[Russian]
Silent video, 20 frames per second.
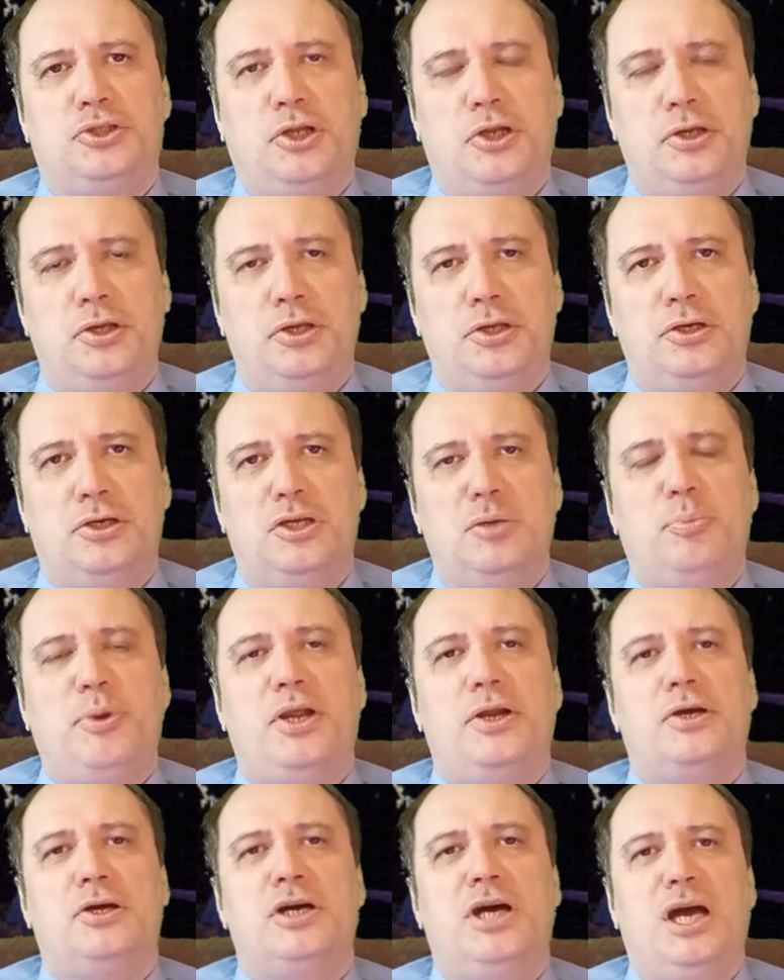среди них
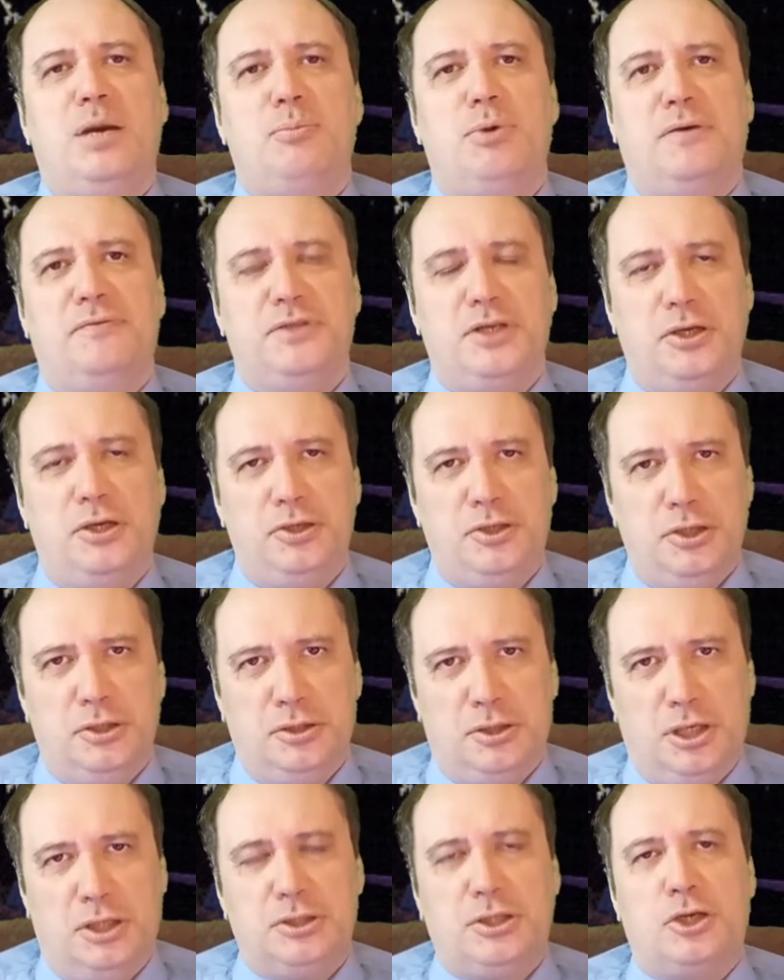непререкаемый
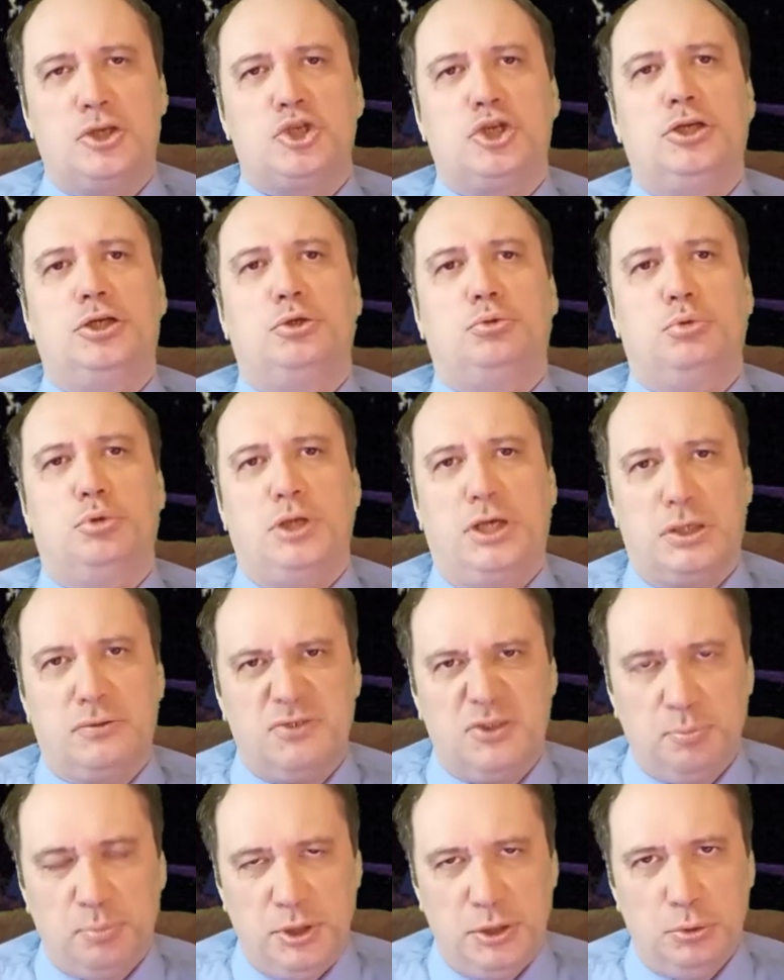авторитет, отражает удар в
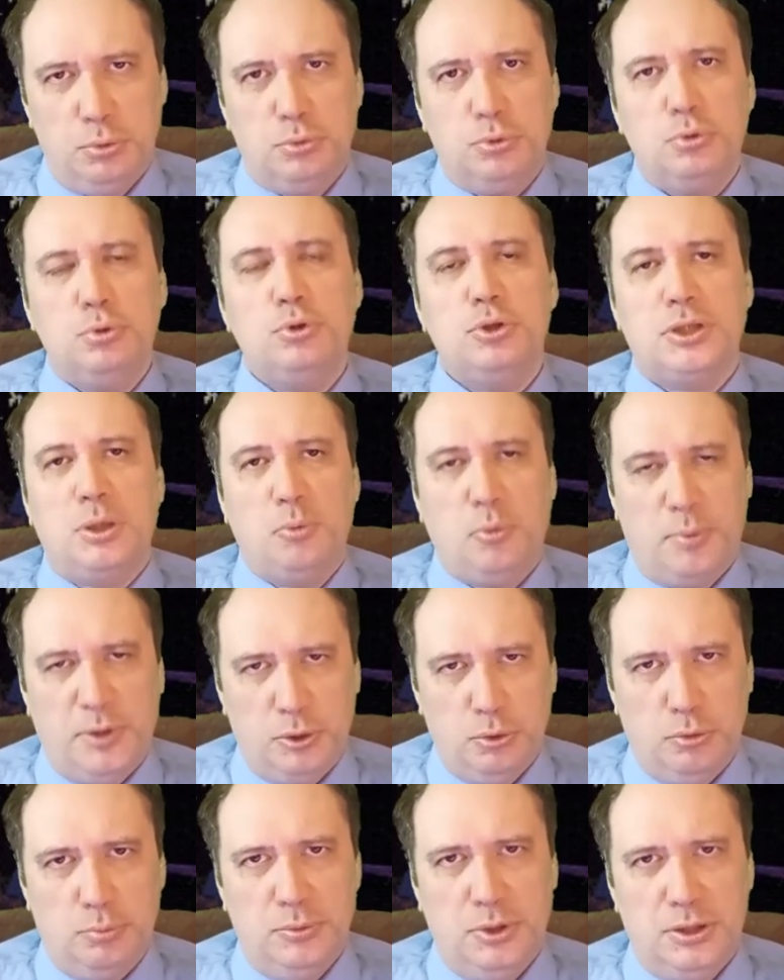спину, ну и тому
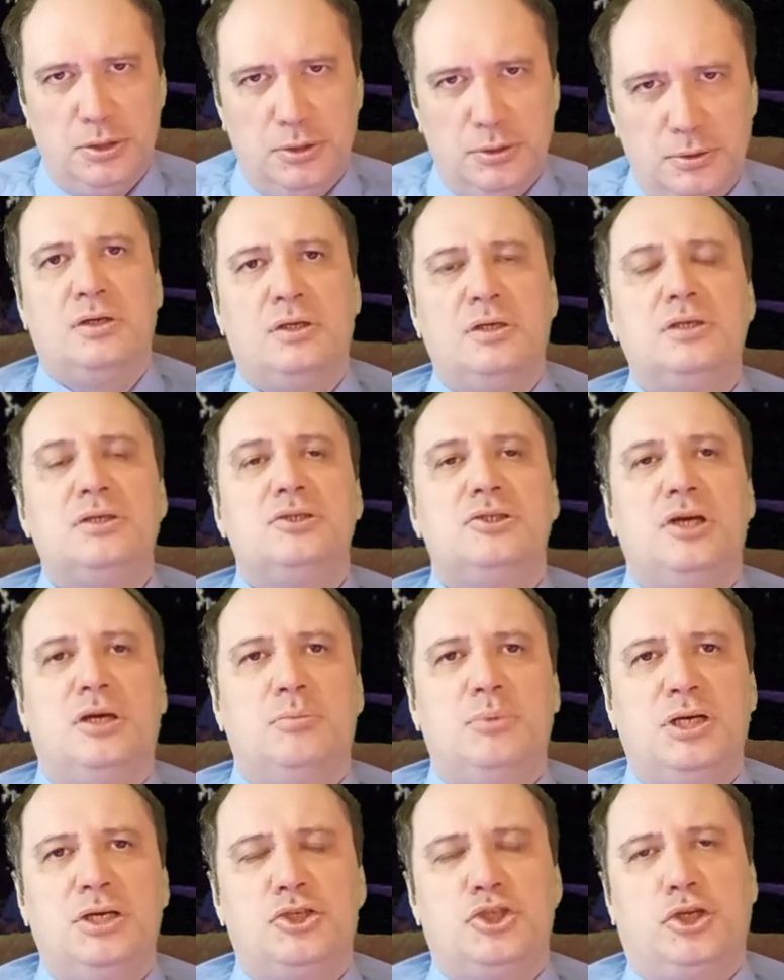подобное.
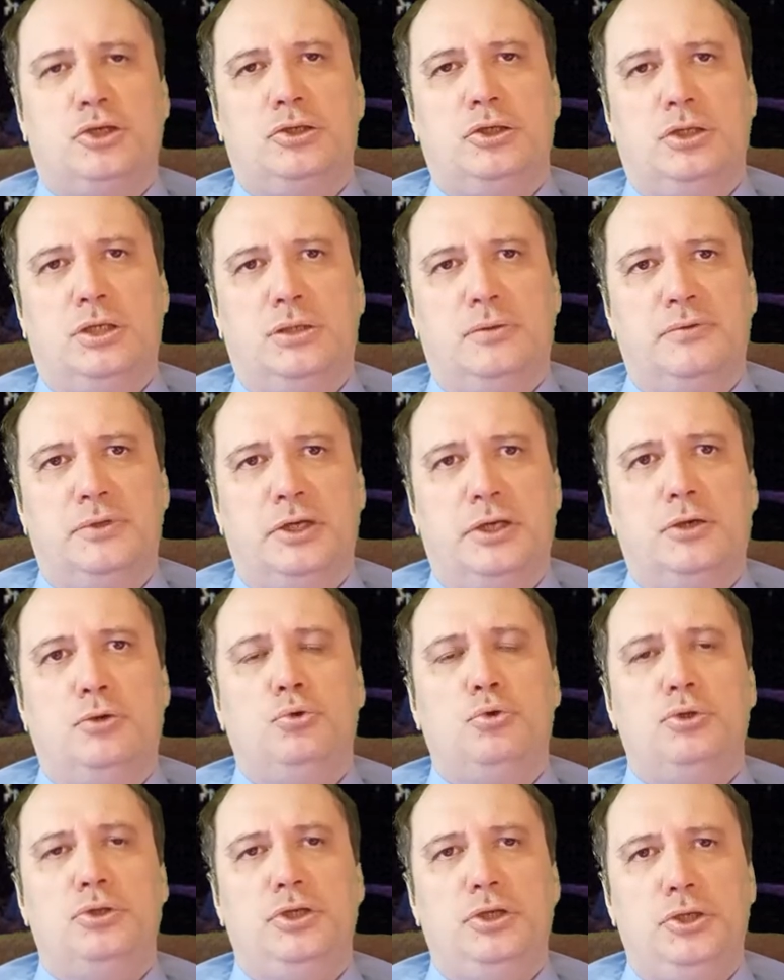Самое же главное,
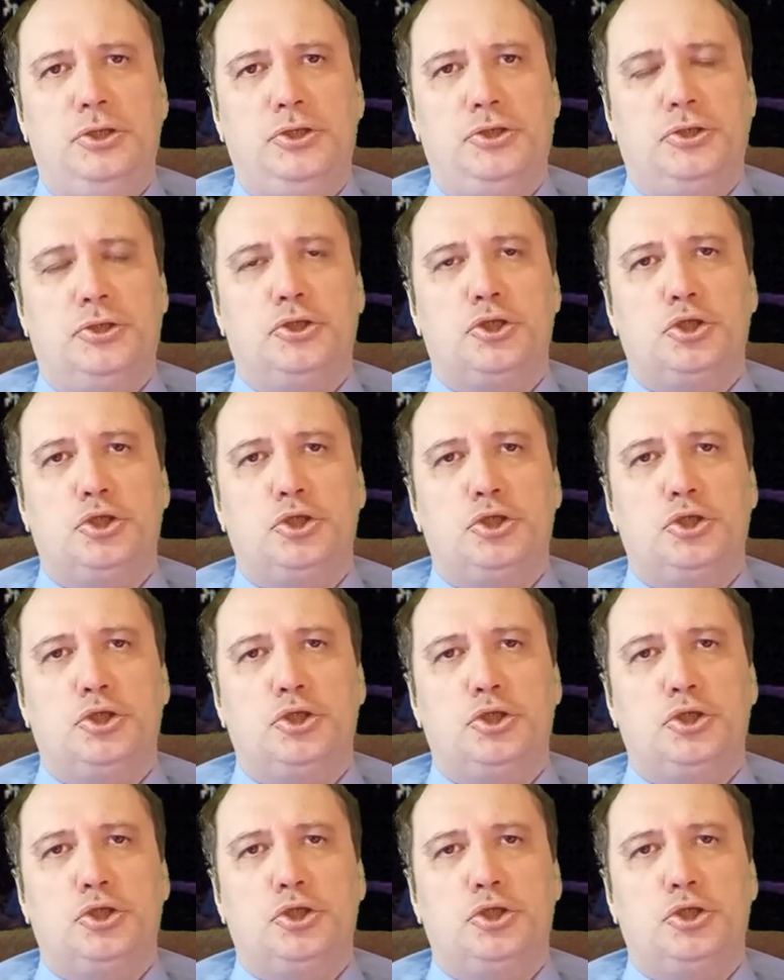он ищет,